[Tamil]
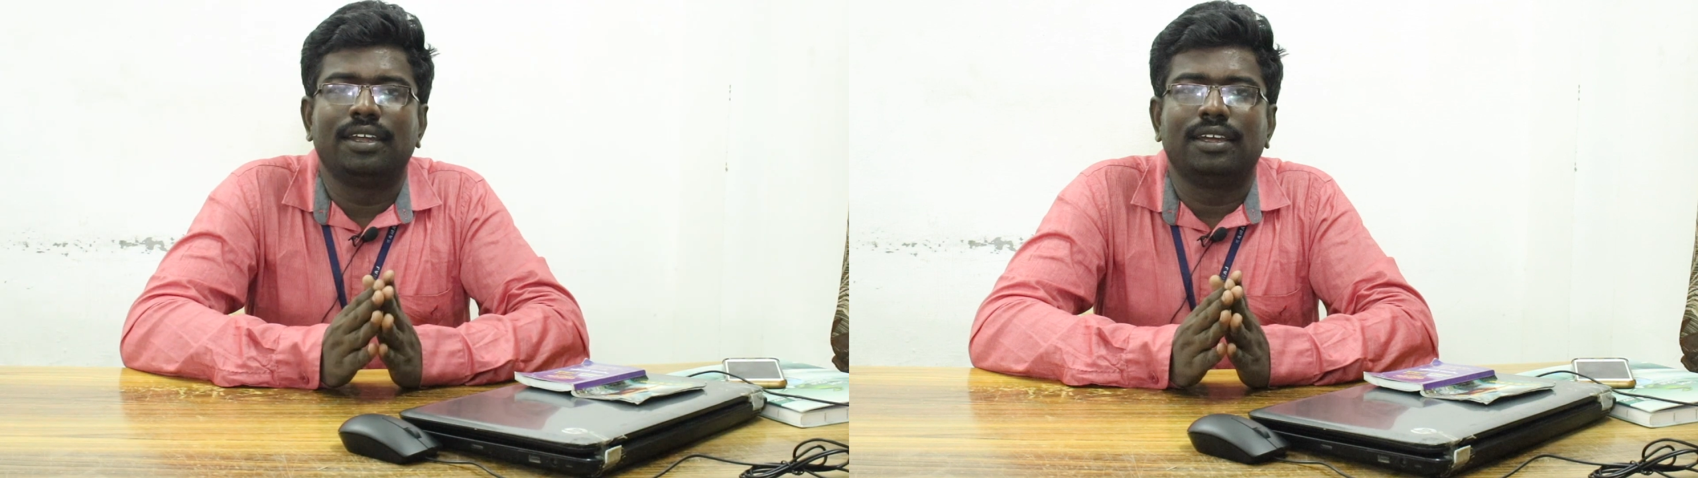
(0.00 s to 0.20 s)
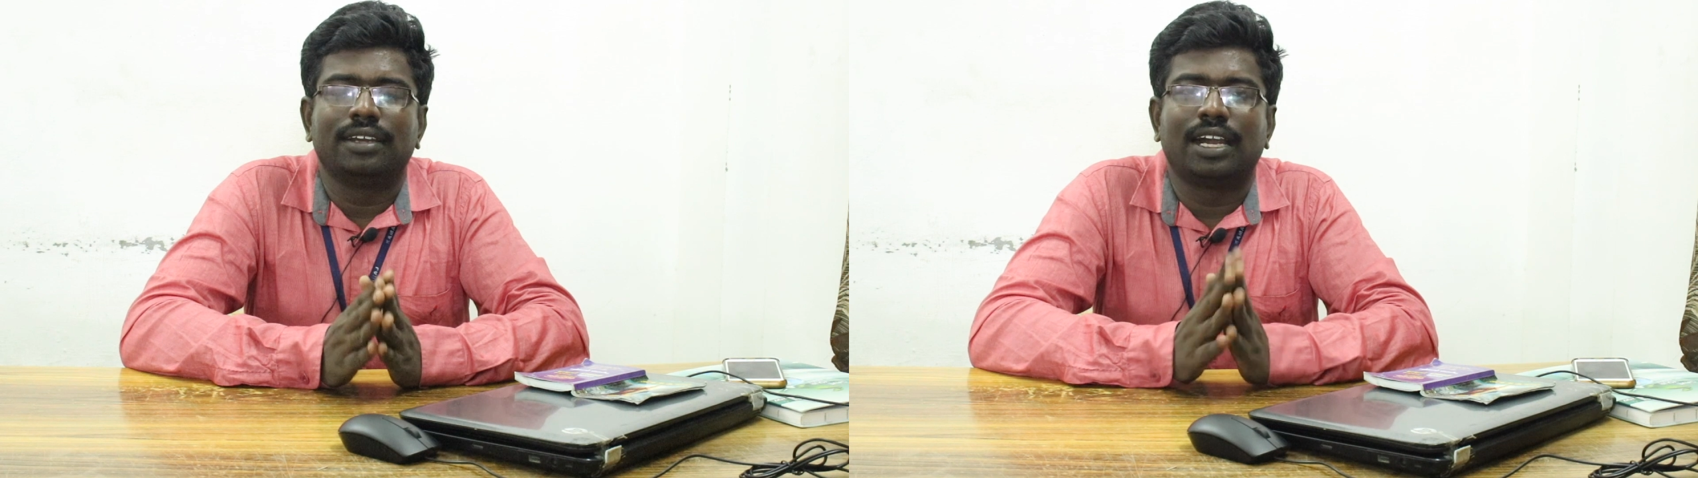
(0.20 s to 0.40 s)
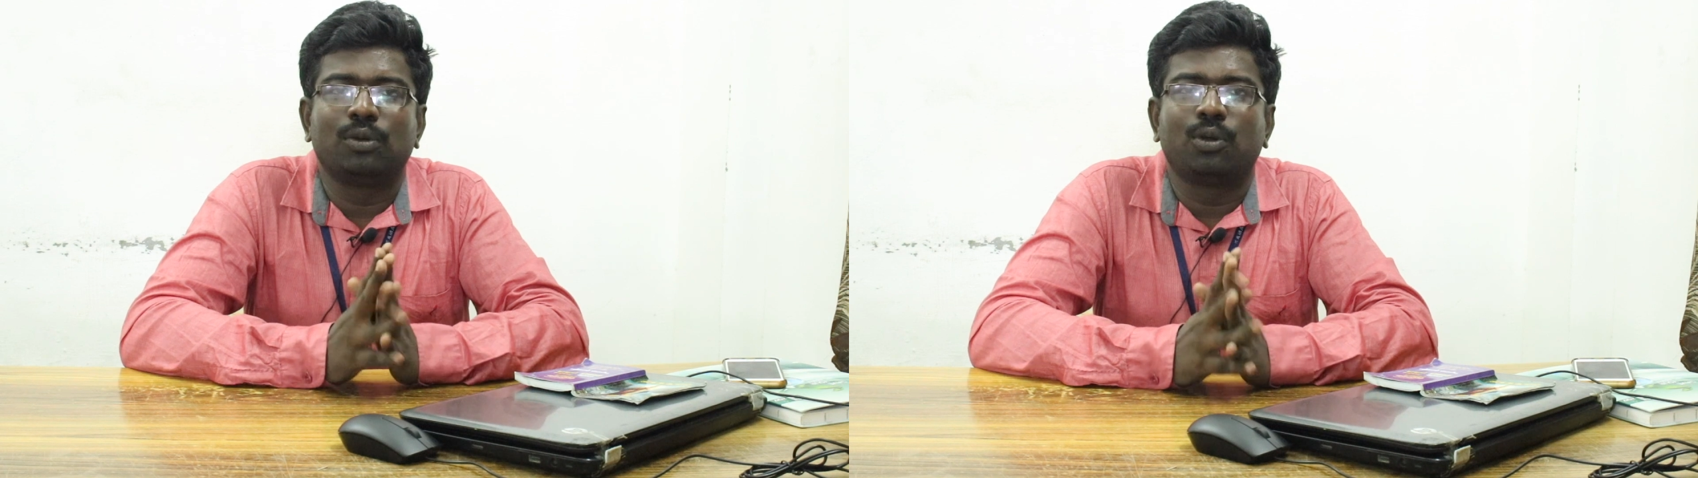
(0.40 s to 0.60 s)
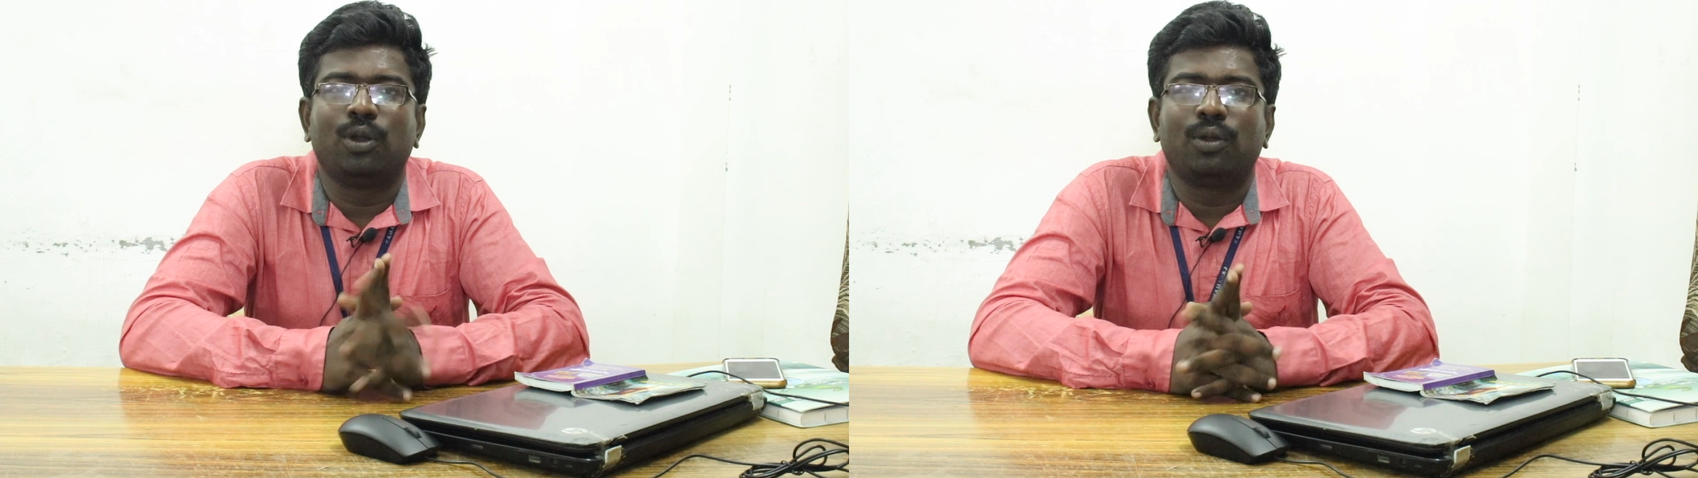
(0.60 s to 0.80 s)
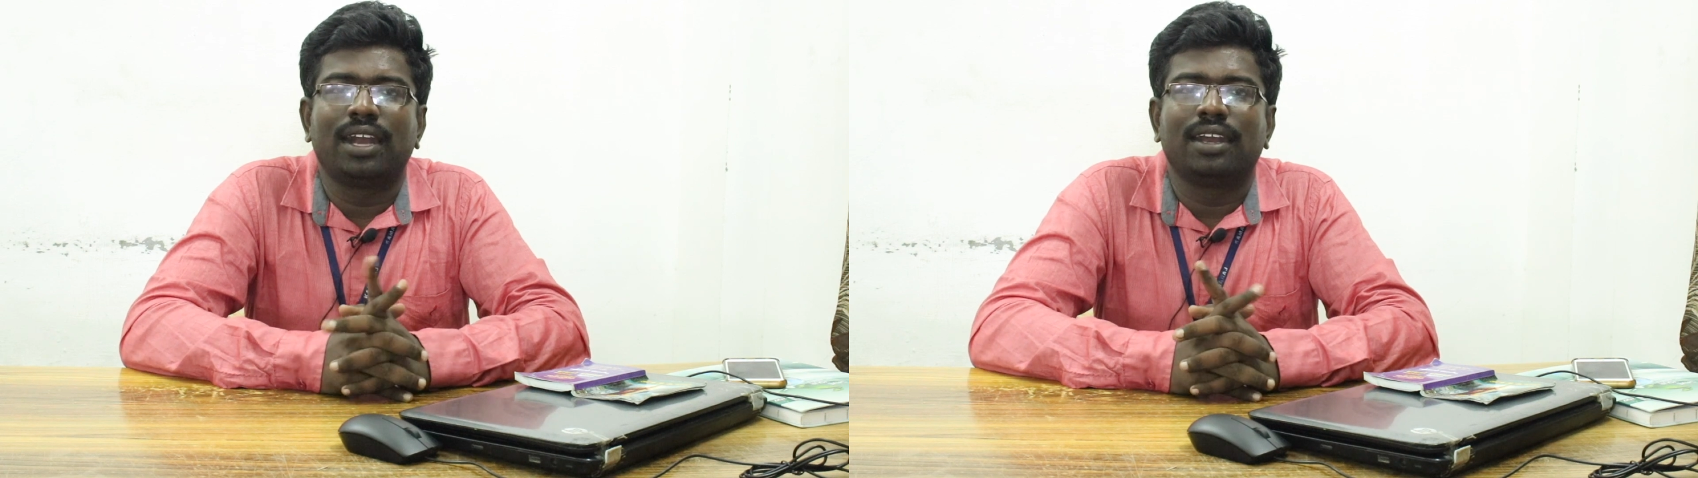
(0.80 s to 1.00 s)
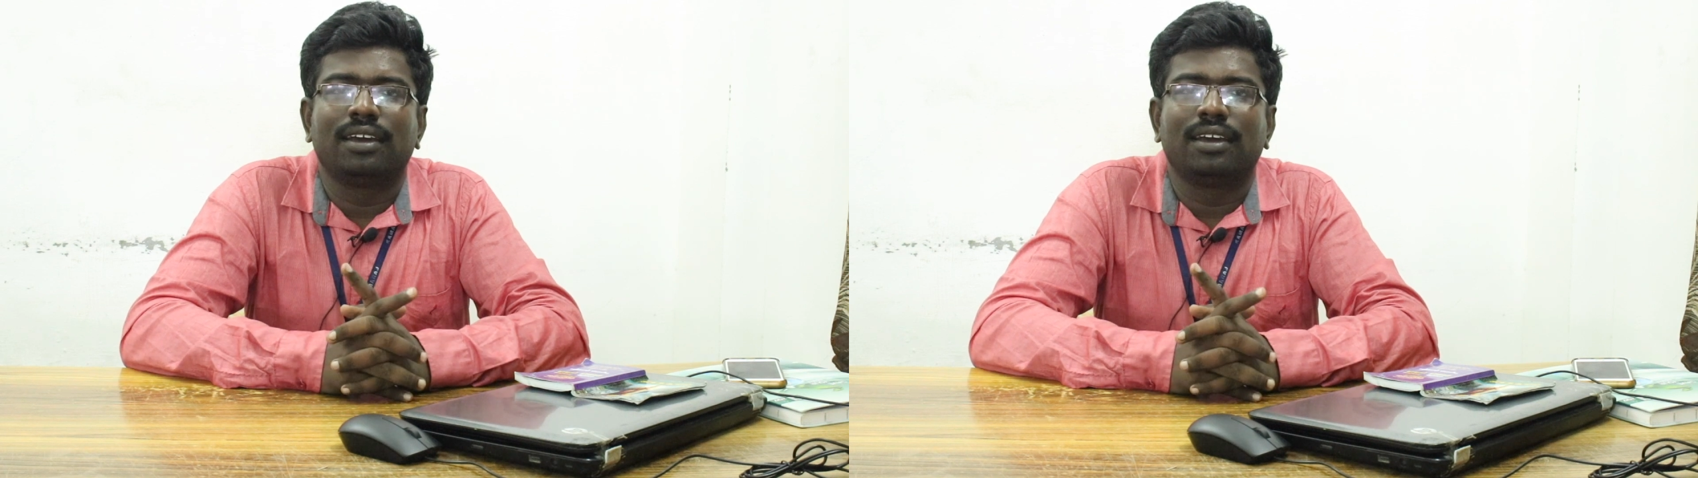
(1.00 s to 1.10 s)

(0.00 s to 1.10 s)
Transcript: நான் உங்களுடன்